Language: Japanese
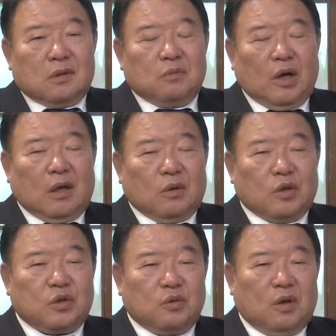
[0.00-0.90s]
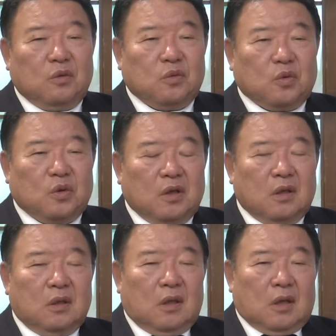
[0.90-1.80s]
まあ私は本当に
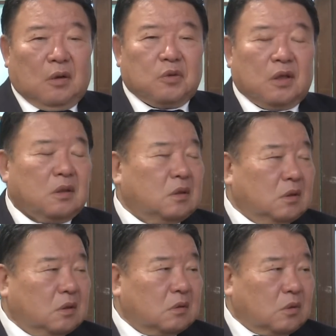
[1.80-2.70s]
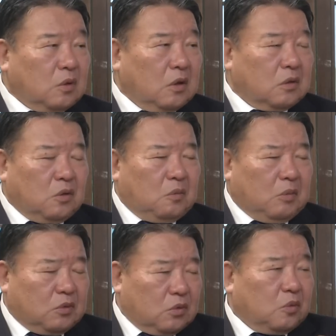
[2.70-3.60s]
安倍さんとねその前
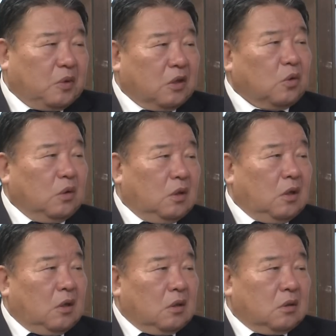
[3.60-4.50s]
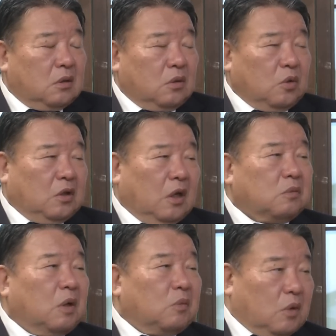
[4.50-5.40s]
もずっと勉強総理になる
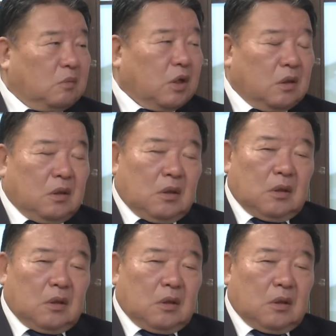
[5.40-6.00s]
前もね、はい、